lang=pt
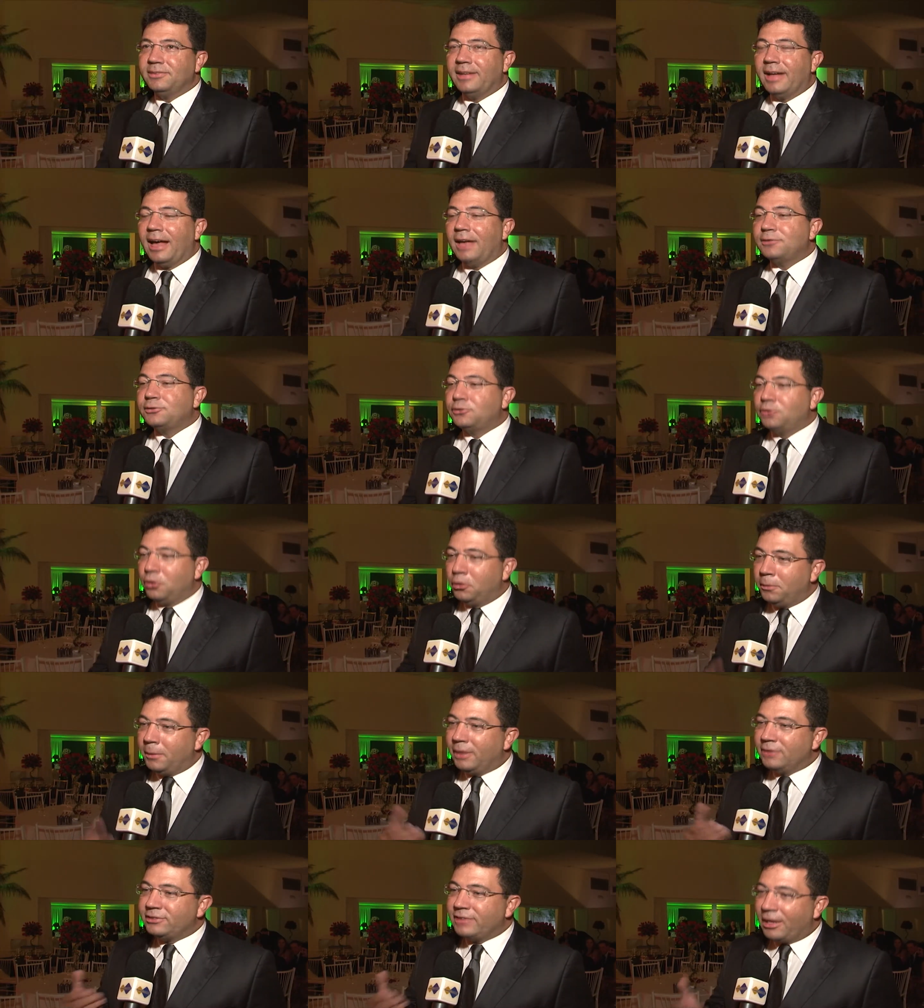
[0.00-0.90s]
As
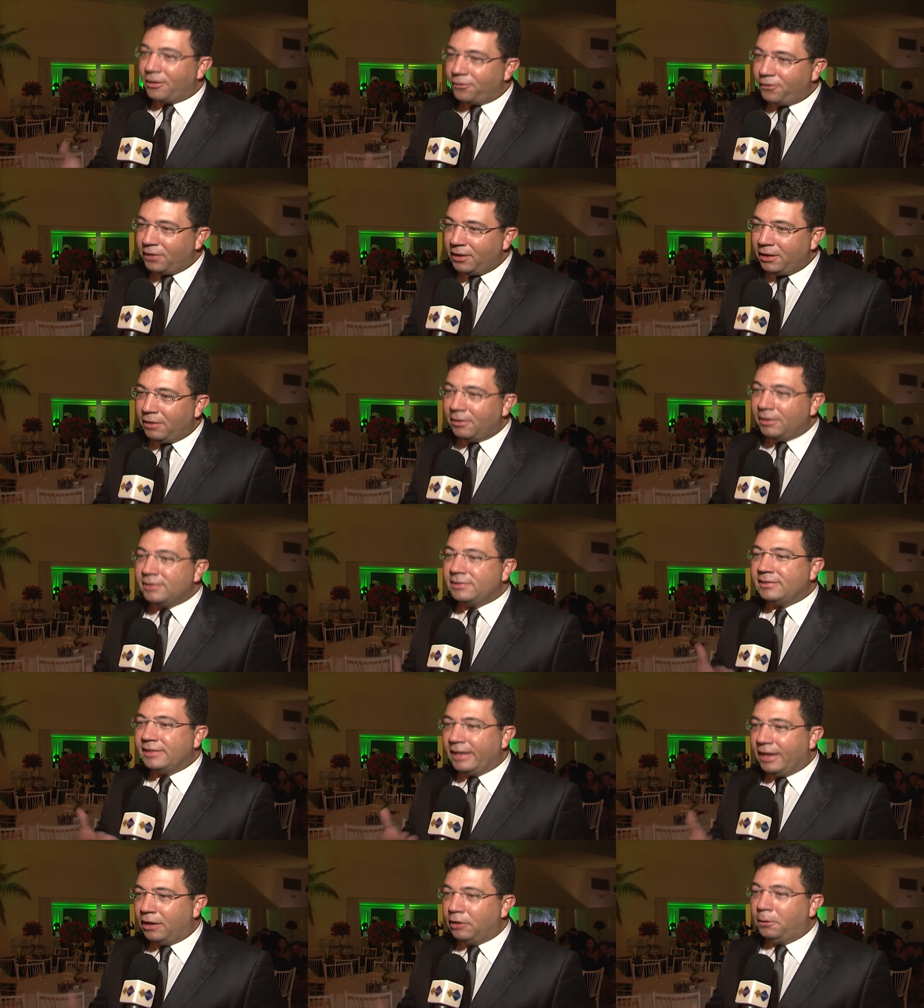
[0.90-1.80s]
turmas já vinham
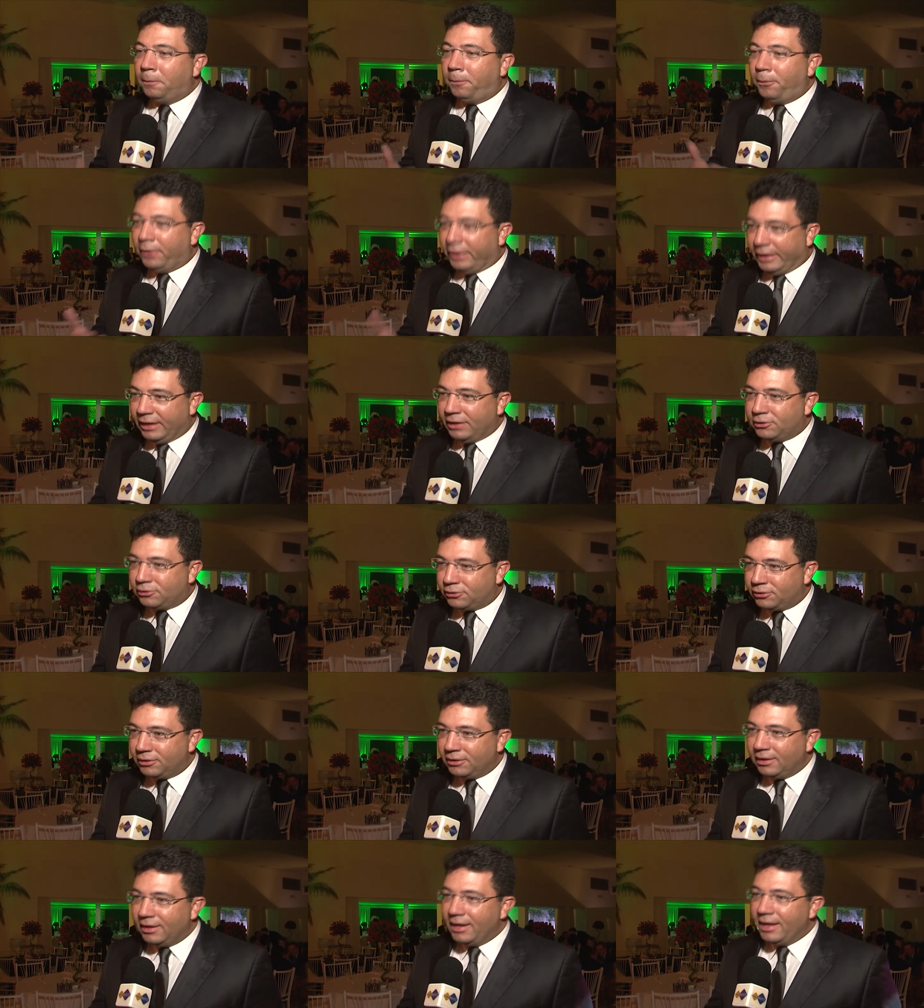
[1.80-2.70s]
ansiando por isso.
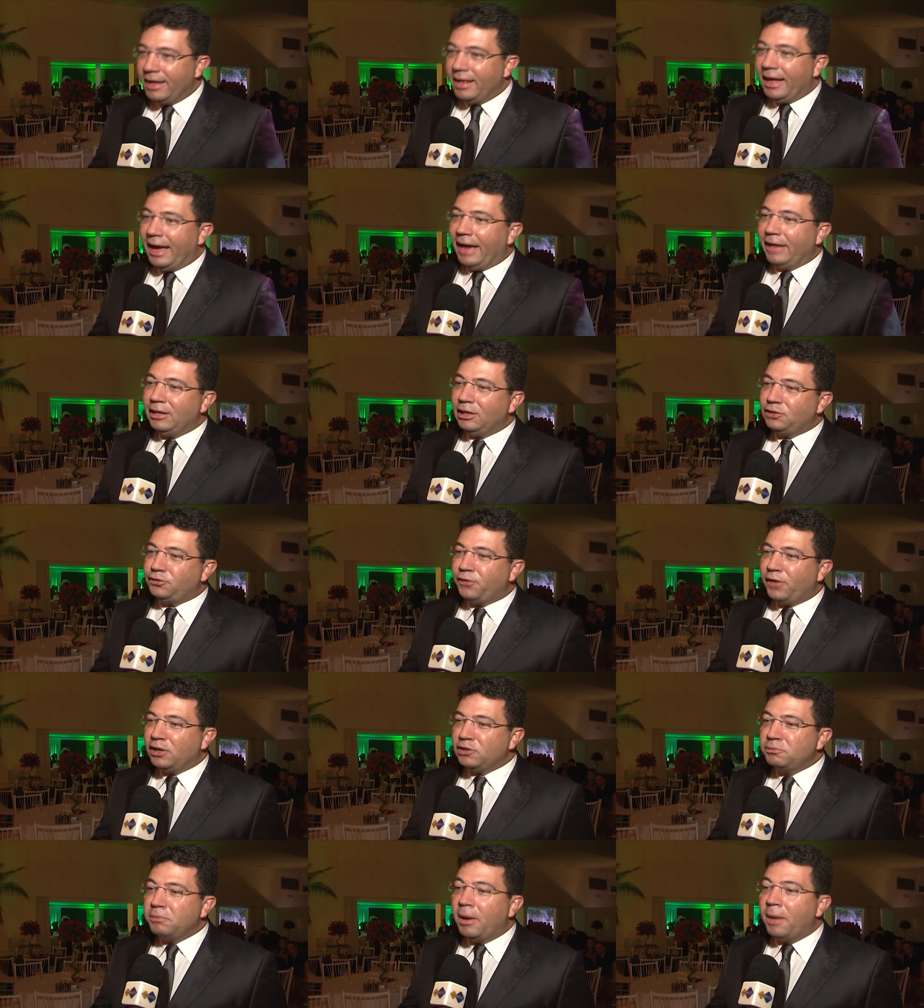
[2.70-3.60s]
A gente
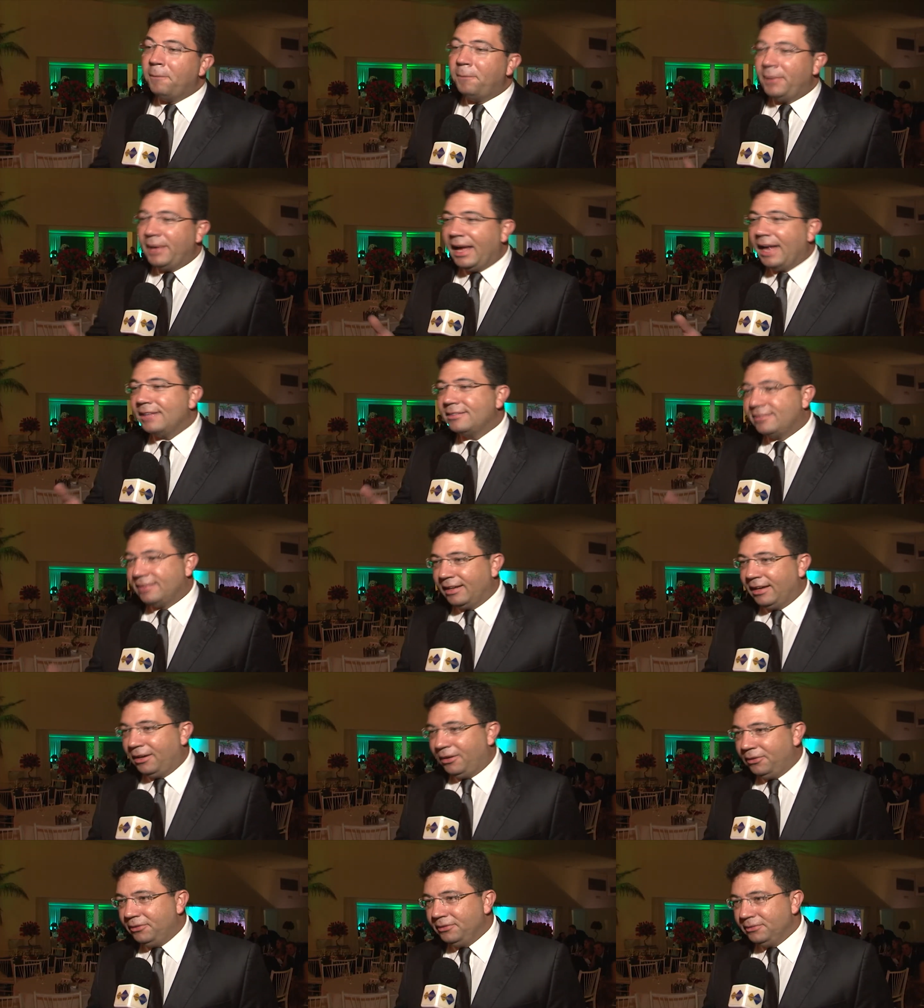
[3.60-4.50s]
fez uma
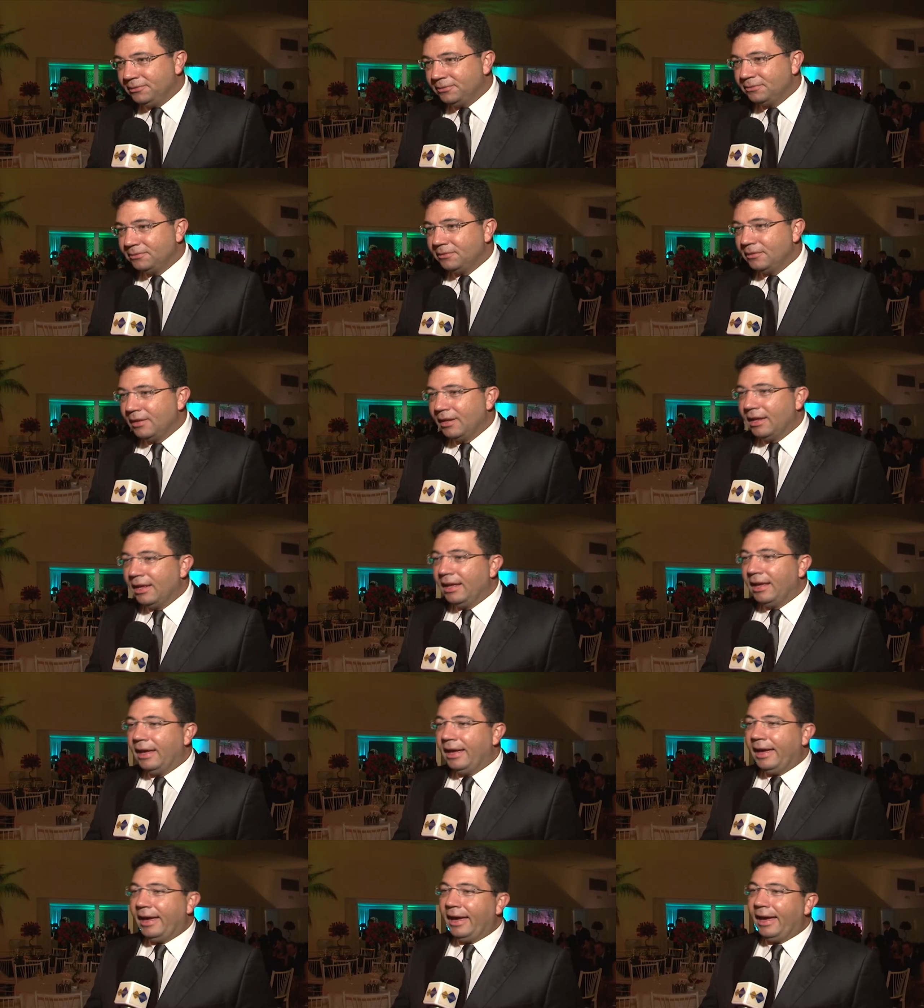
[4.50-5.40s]
ampliação
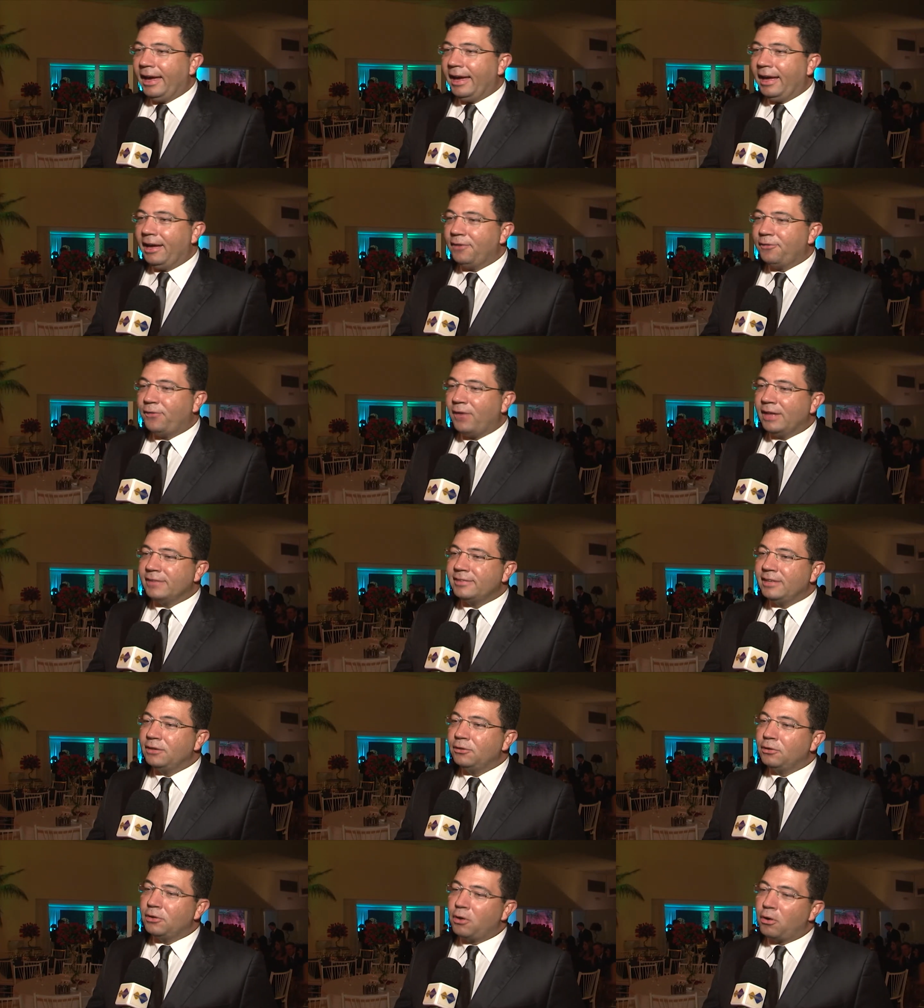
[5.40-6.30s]
é,
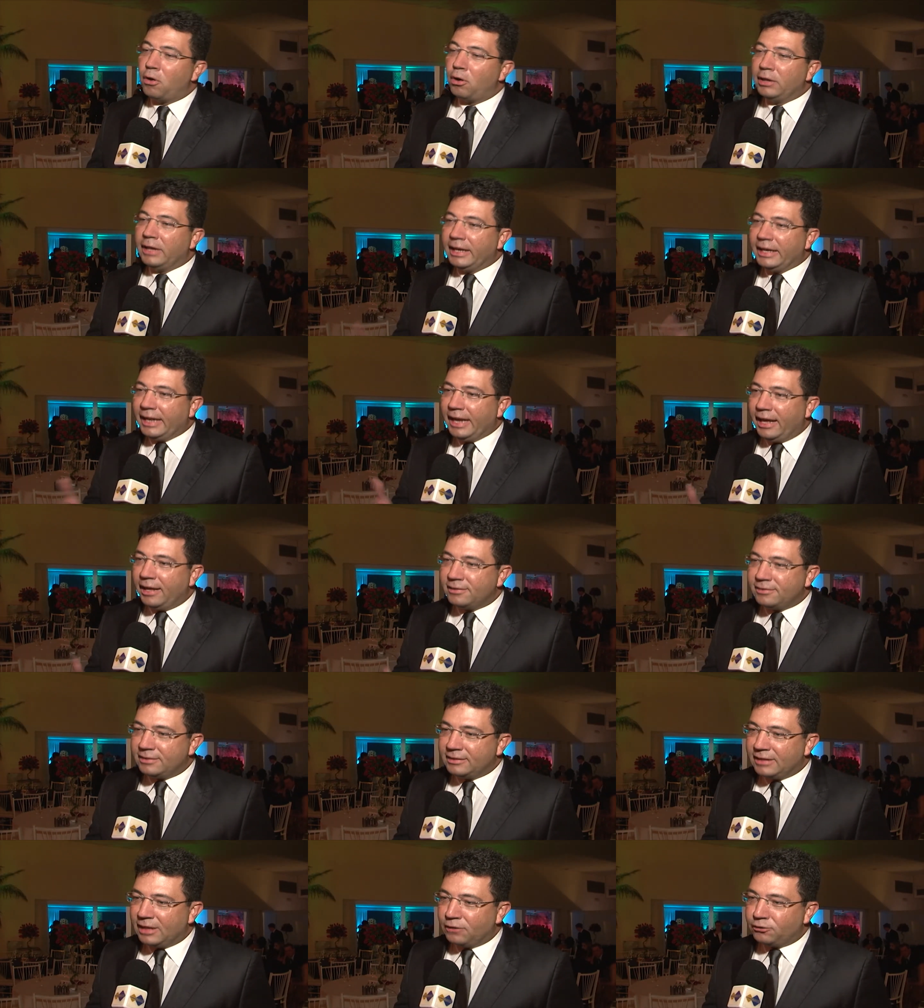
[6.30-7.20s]
fazendo com que o Golden Class
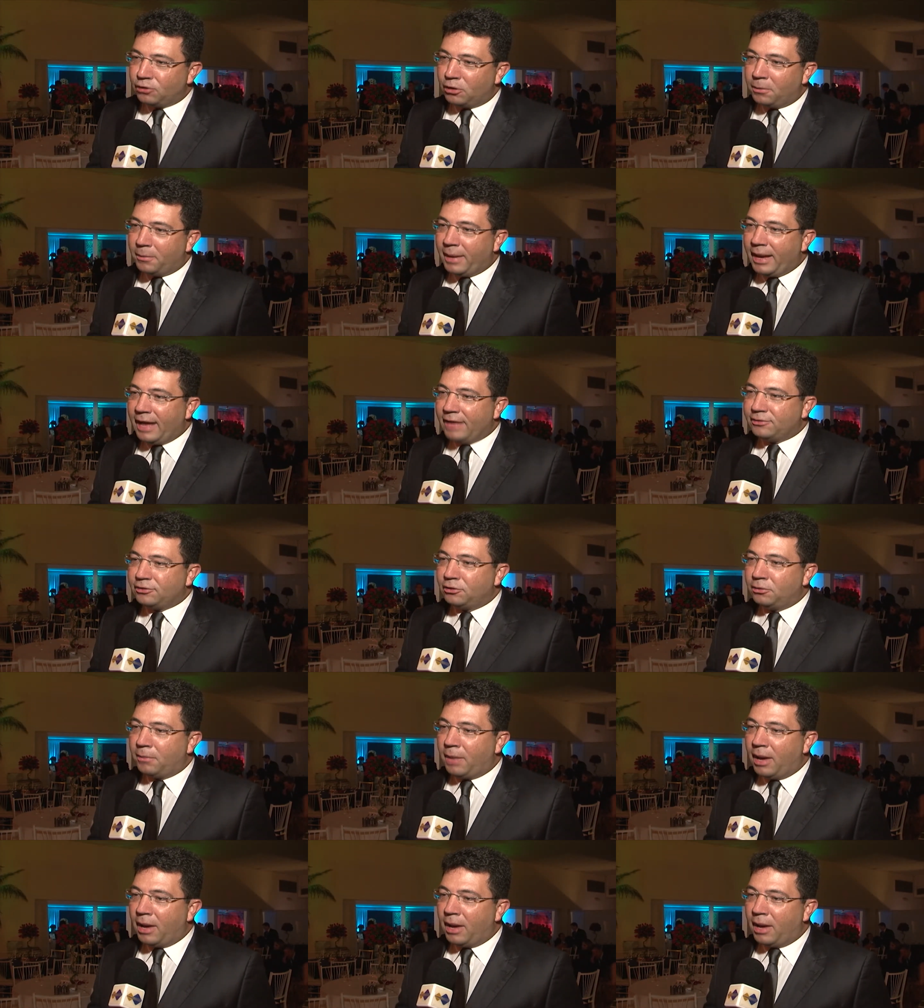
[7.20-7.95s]
se transformasse no